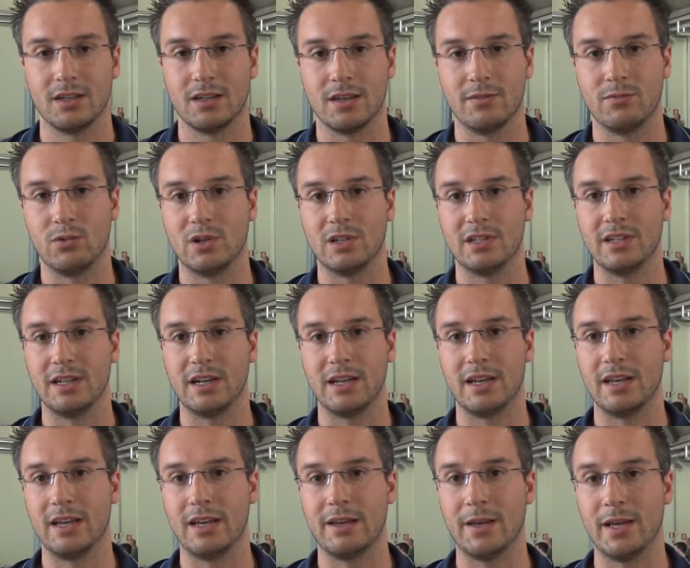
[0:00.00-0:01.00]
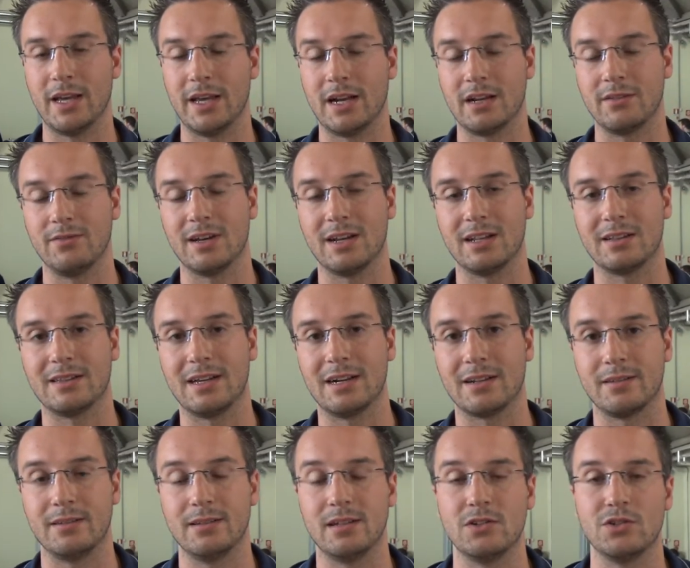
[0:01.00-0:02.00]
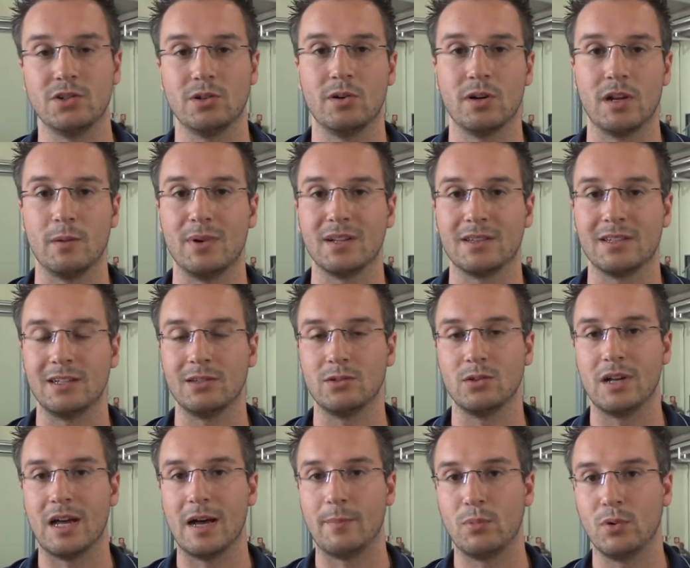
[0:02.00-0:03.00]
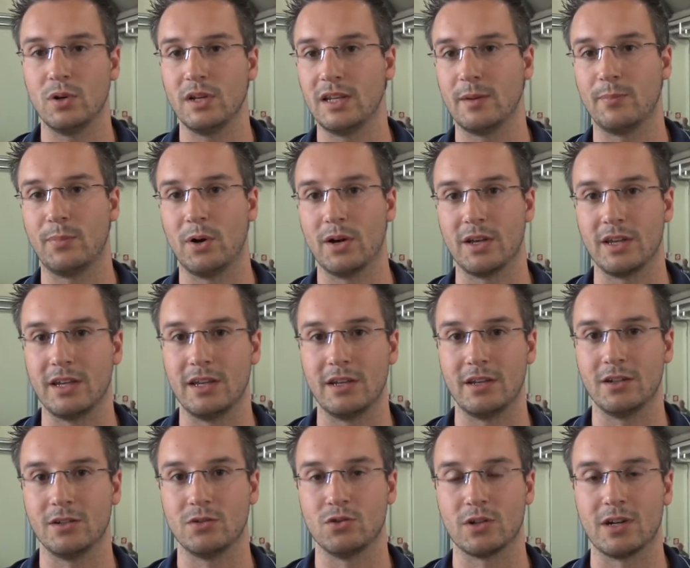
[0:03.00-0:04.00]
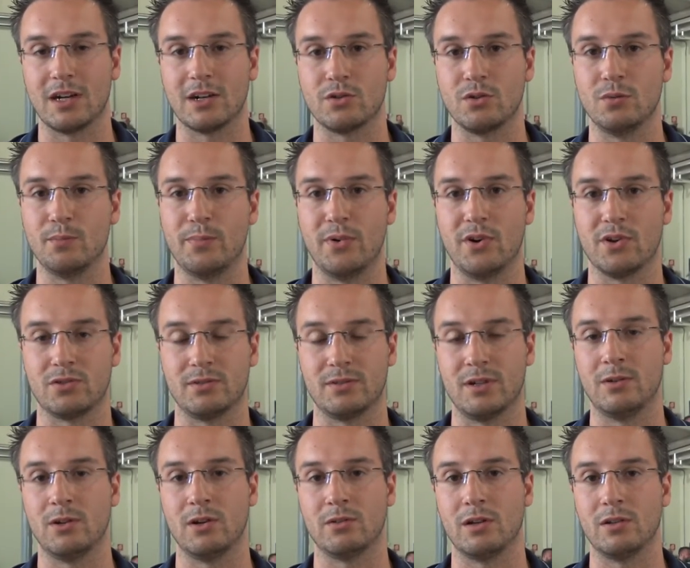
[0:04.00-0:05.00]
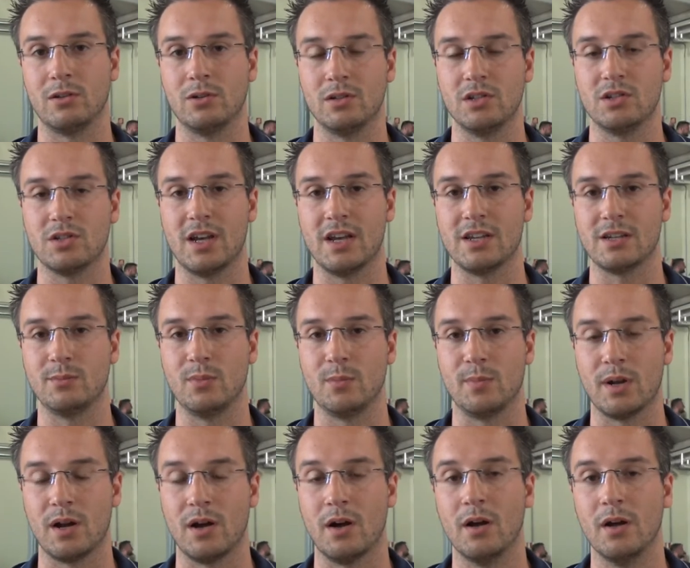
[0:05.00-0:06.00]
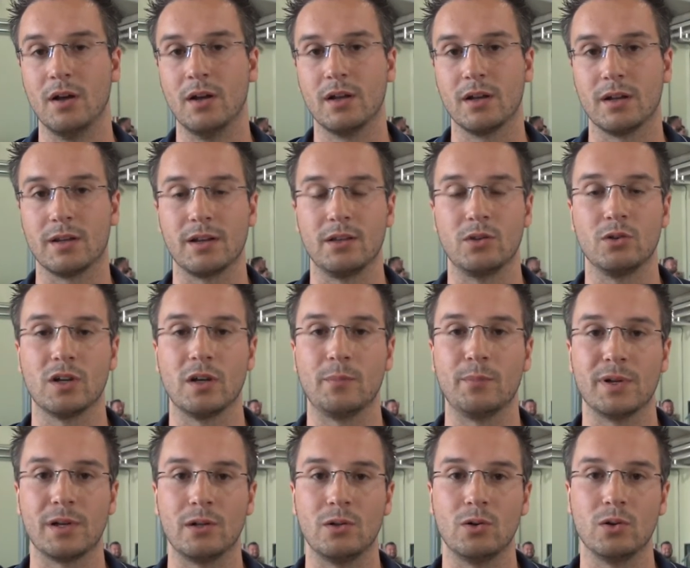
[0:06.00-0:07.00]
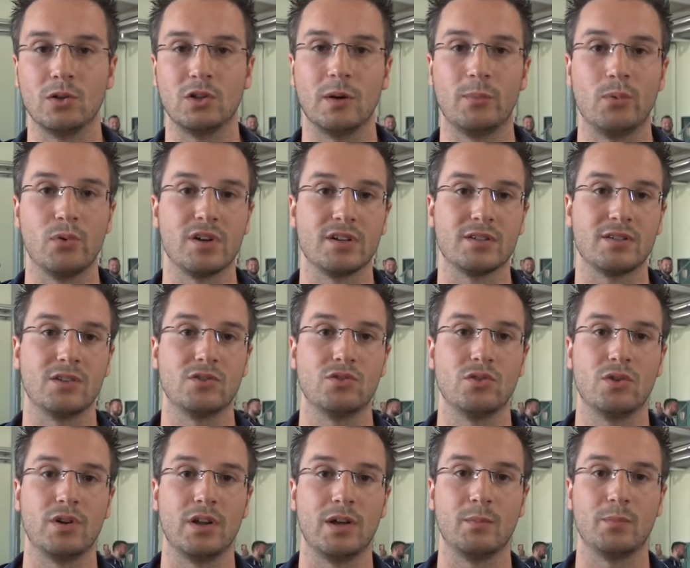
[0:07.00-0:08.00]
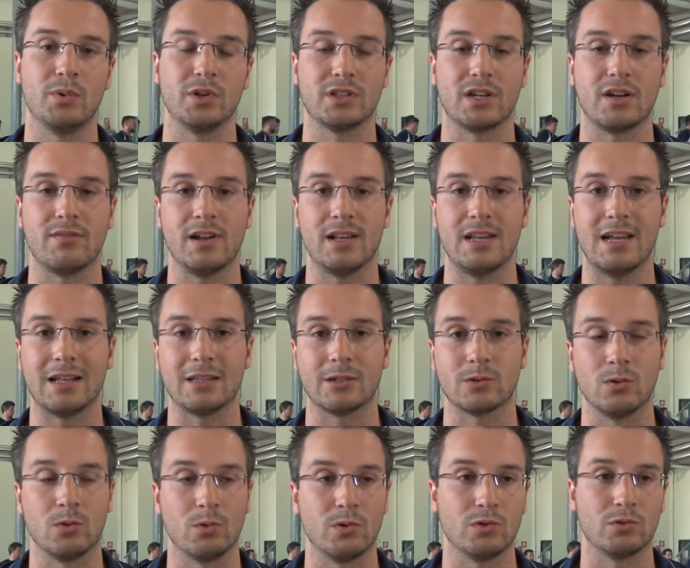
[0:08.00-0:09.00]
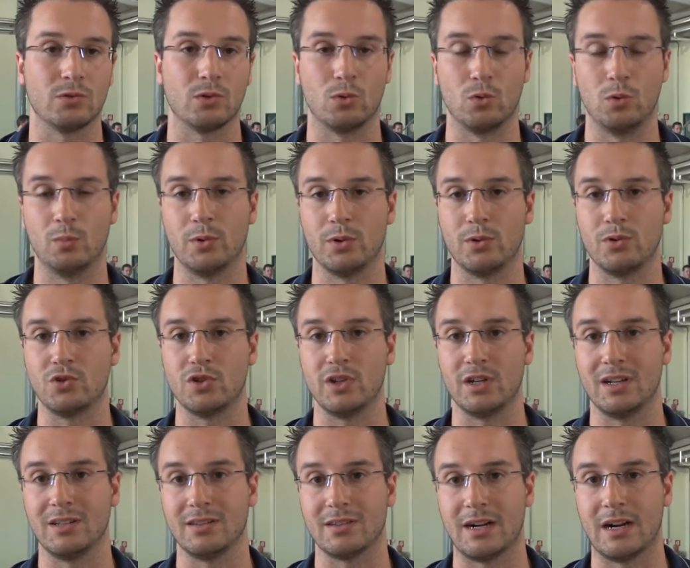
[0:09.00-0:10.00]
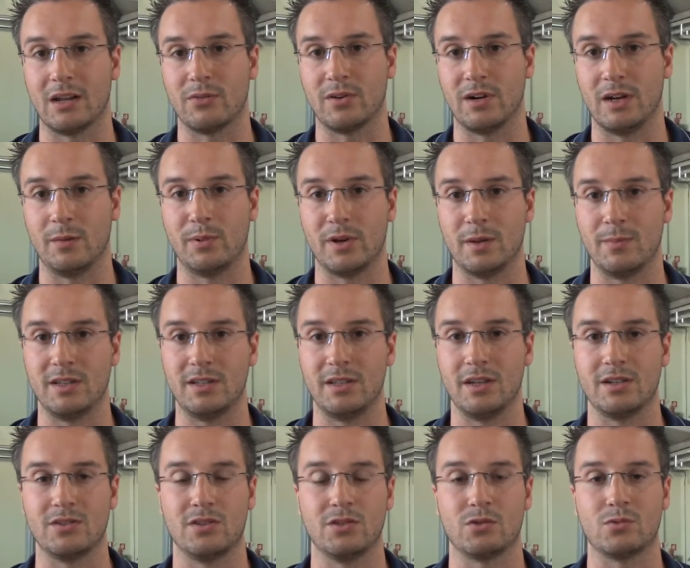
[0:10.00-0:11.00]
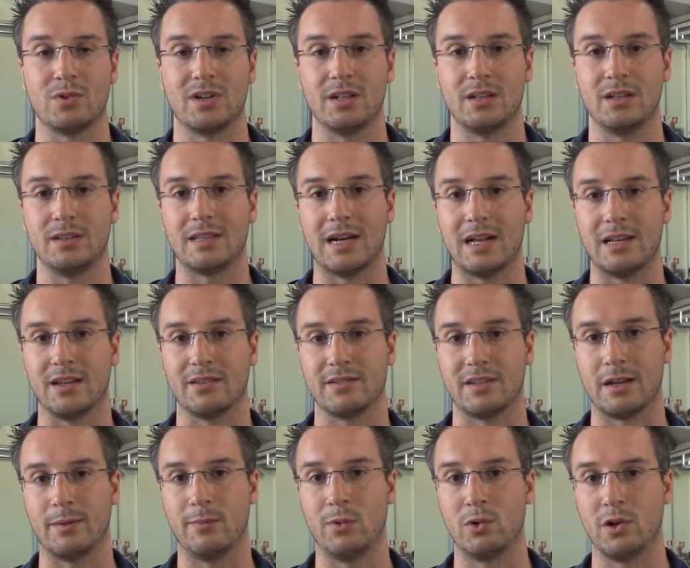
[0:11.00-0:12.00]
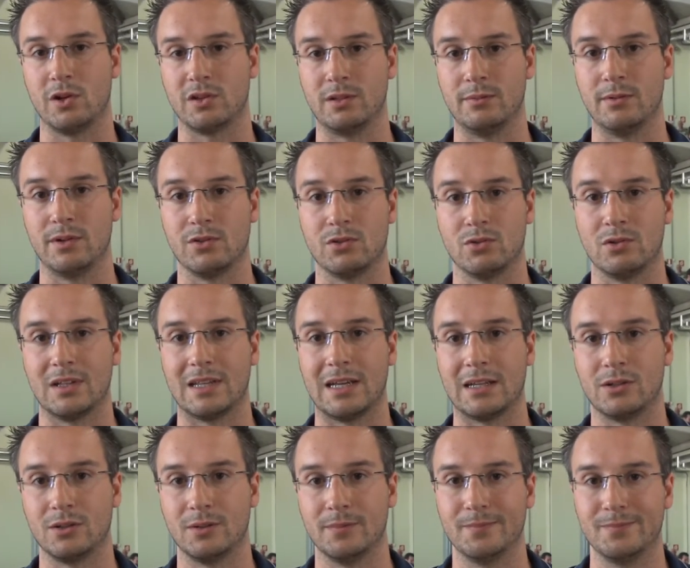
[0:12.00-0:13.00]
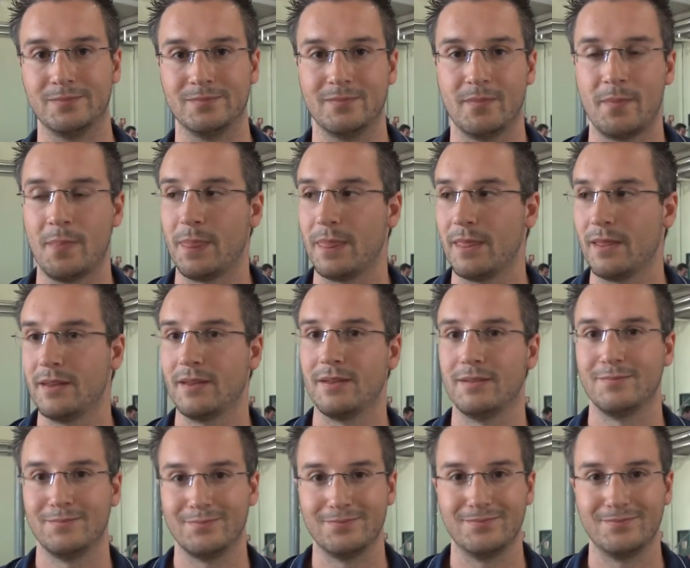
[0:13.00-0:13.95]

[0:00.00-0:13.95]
che vuol dire arrivare terzi nel girone battendo Napoli e poi giocarsi un posto dal nono al dodicesimo, però credo che per noi dopo una stagione un po' travagliata con questo gruppo riuscire a entrare fra le prime dieci squadre d'Italia sarebbe un ottimo risultato. Grazie.